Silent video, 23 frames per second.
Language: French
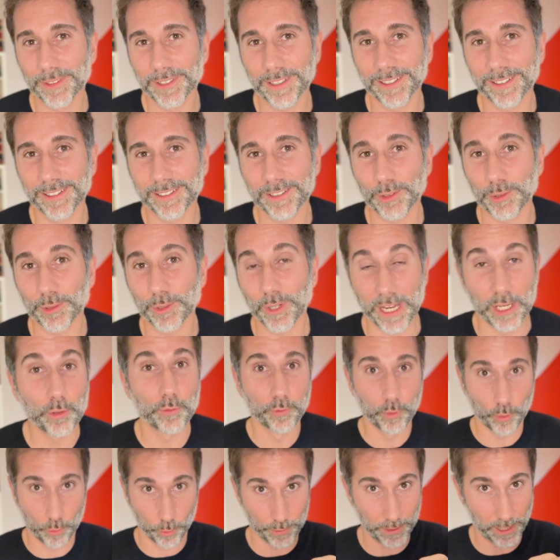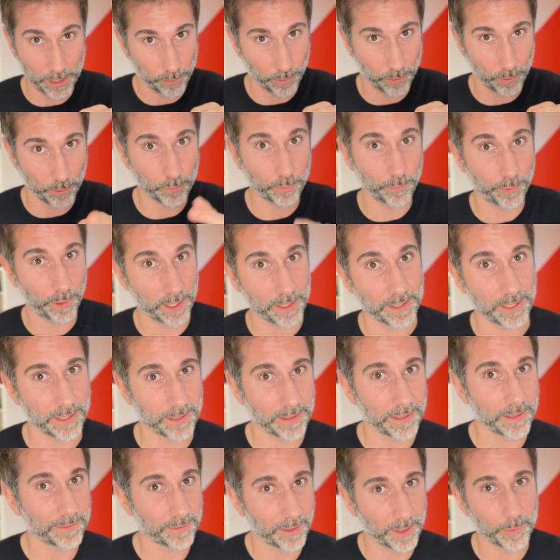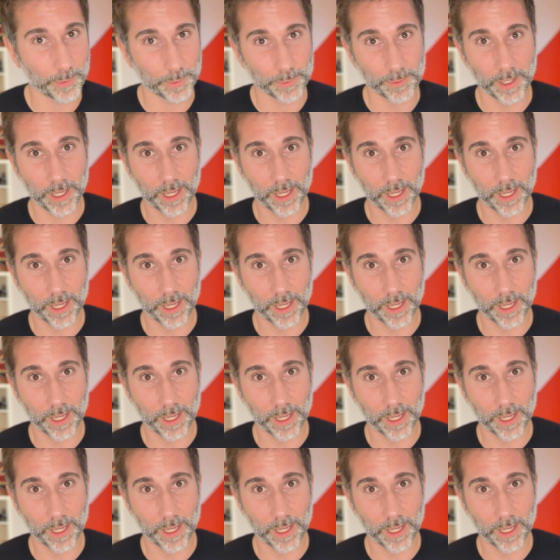Hein, et je vous conseille d'ailleurs de faire la sieste, hein, vraiment.